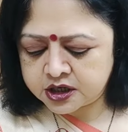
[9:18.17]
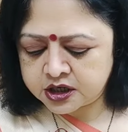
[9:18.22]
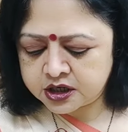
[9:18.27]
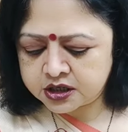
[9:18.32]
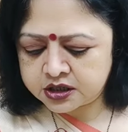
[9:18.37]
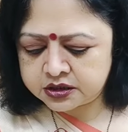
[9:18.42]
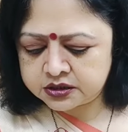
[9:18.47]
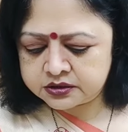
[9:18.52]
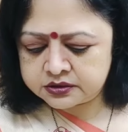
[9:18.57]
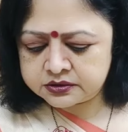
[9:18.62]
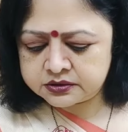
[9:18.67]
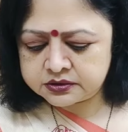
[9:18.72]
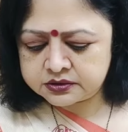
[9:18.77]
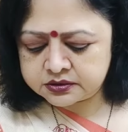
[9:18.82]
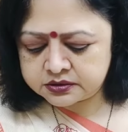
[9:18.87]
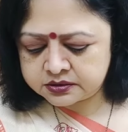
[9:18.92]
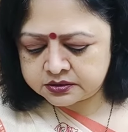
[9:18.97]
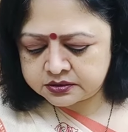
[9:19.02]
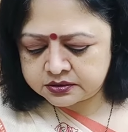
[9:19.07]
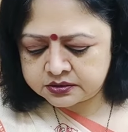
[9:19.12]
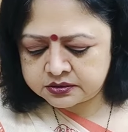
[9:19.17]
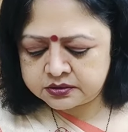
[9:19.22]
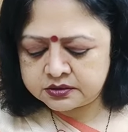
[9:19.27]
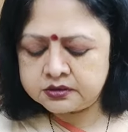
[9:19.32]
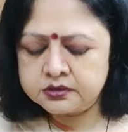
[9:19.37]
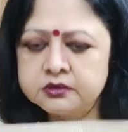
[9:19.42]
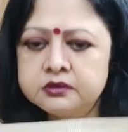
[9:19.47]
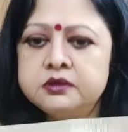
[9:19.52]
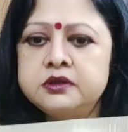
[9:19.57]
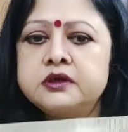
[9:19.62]
আর
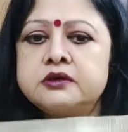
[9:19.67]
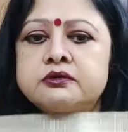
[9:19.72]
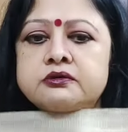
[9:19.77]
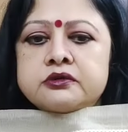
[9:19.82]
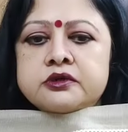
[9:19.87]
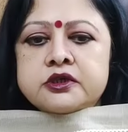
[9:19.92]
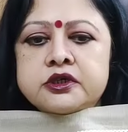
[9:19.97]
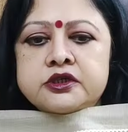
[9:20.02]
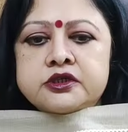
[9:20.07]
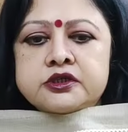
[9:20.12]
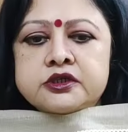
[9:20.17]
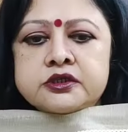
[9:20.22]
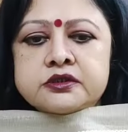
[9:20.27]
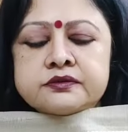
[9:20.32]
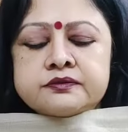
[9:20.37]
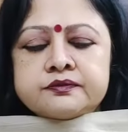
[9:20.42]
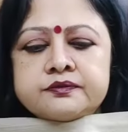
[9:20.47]
দেখুন এই যে